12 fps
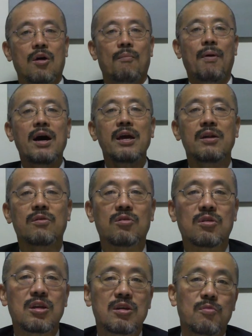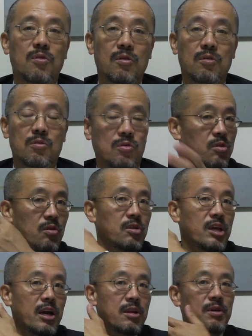前の時にもこのよう
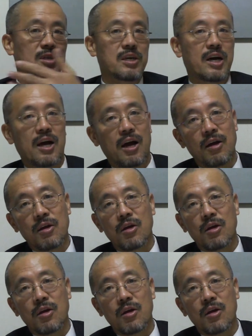にやりましたが